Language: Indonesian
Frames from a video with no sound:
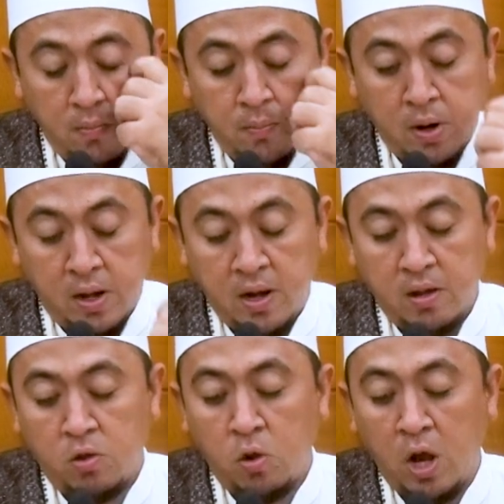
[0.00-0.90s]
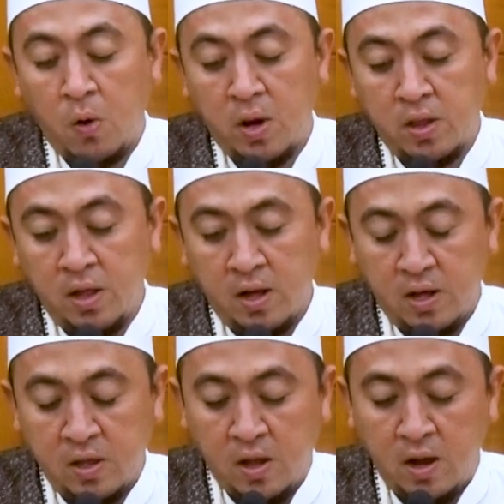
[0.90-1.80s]
Berkat solawat yang
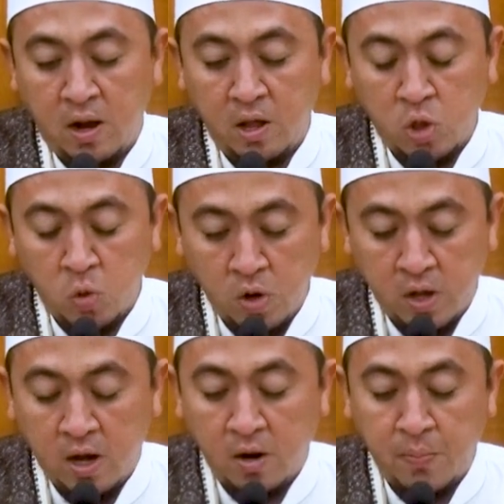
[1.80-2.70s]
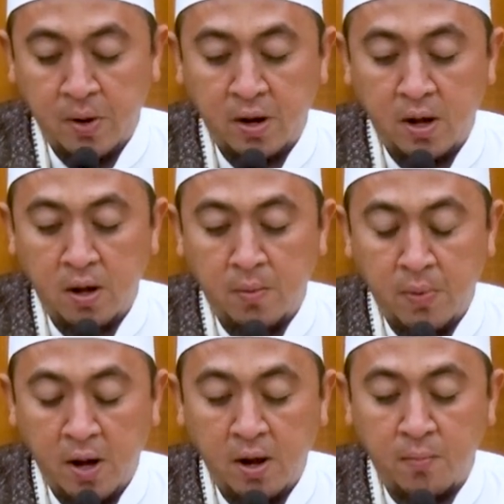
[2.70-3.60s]
kita lantunkan pada
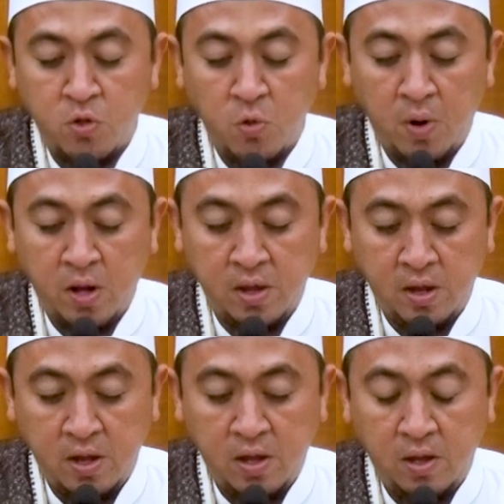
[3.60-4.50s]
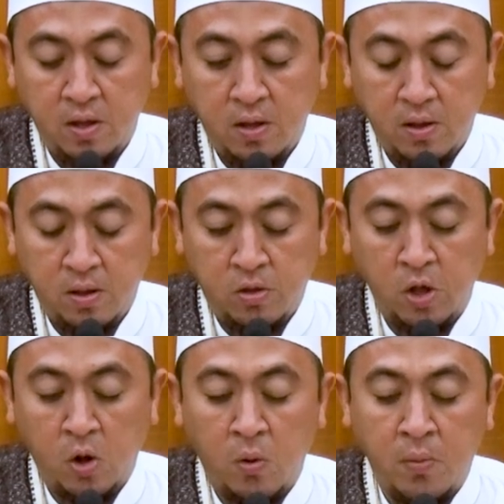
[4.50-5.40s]
malam Jumat ini
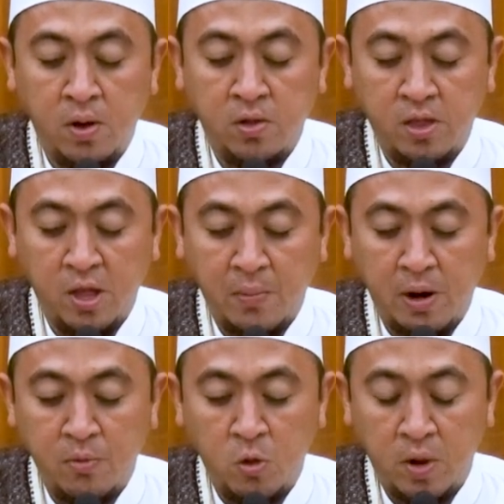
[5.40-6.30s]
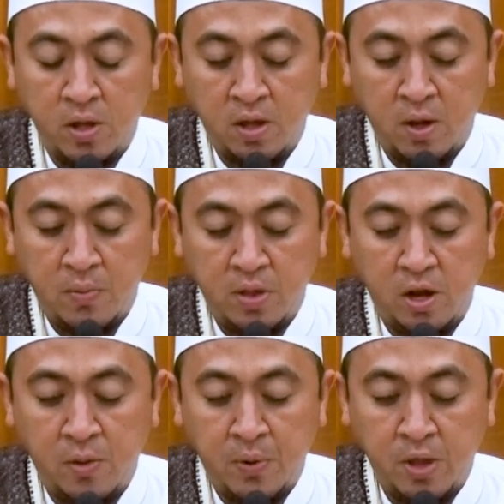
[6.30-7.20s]
Istiqomah setiap malam Jumatnya
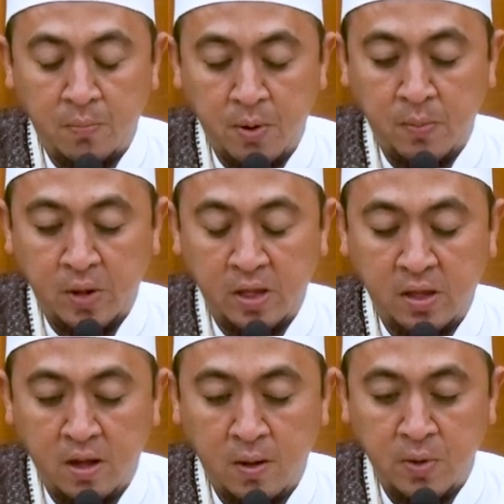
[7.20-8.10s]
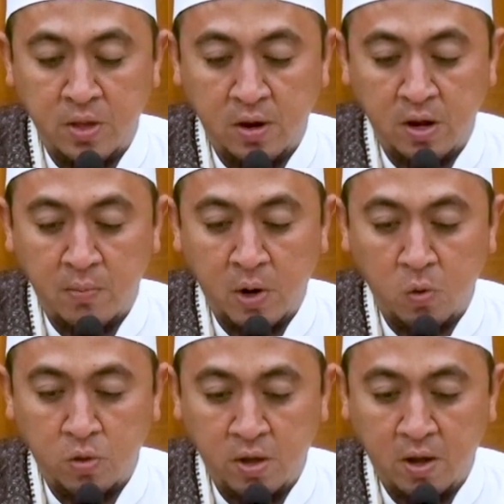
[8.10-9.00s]
menjadi penyebab kita menjadi
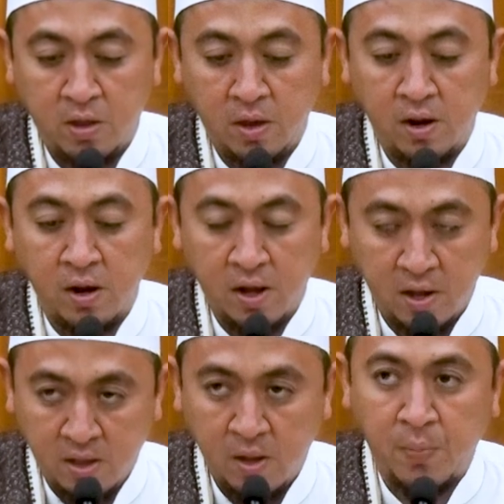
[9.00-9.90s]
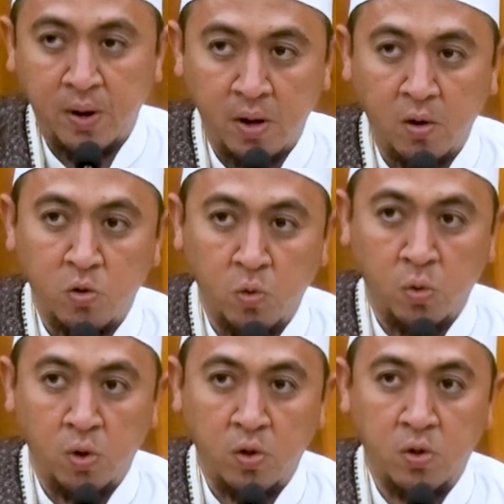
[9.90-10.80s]
manusia terdekat kepada
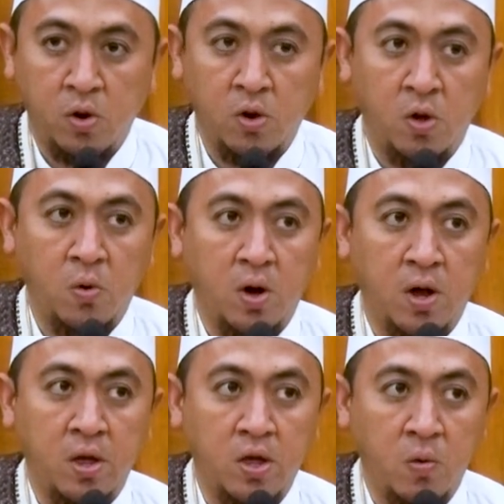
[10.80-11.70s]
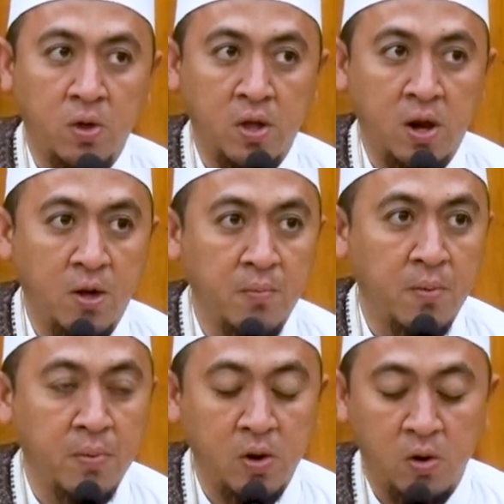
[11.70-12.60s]
Rasulullah Sallallahu Alaihi Wasallam
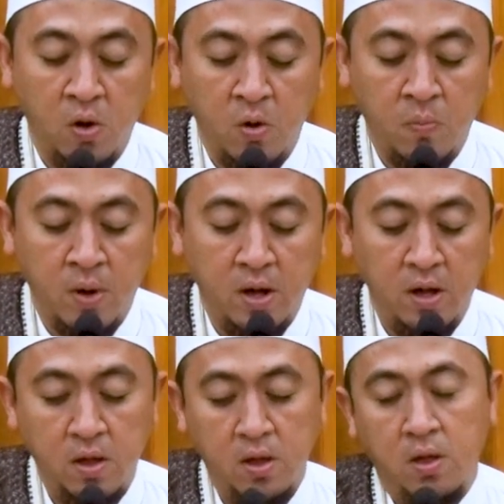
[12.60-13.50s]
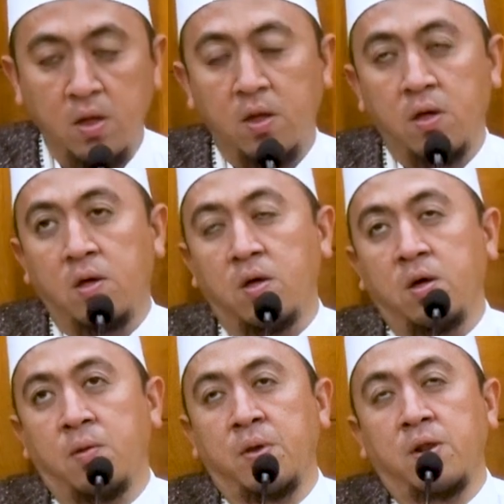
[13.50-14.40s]
Amin Allahumma
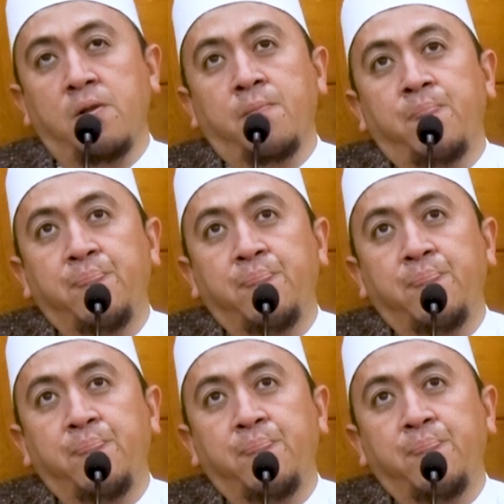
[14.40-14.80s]
Amin